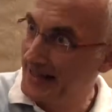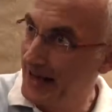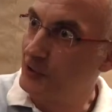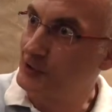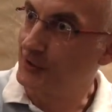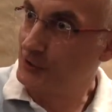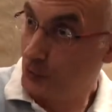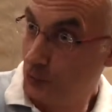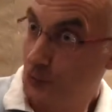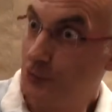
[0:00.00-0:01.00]
ein Haus,
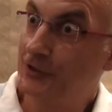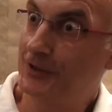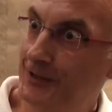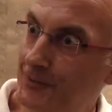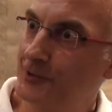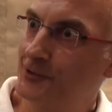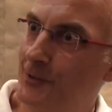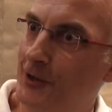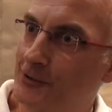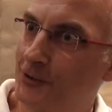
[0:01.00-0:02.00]
das unsere Liebe
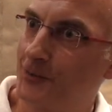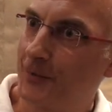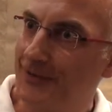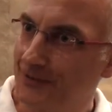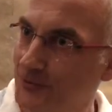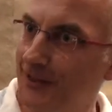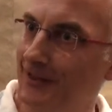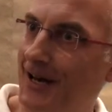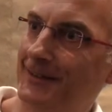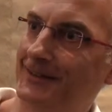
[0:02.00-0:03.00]
zum Ausdruck bringt und
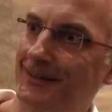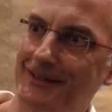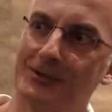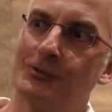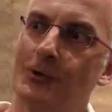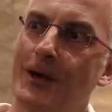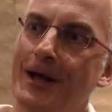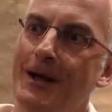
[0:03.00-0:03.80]
ein Garten dazu.